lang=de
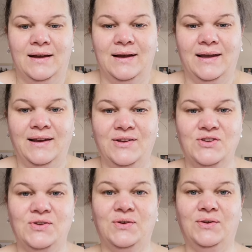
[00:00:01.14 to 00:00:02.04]

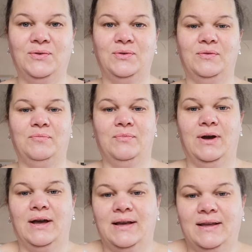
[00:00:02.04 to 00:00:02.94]
Einen schönen guten
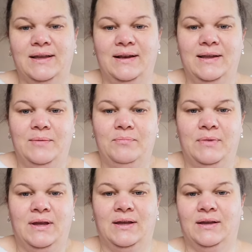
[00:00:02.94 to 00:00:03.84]
Morgen, ihr
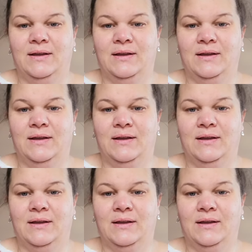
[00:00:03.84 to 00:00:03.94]
Lieben.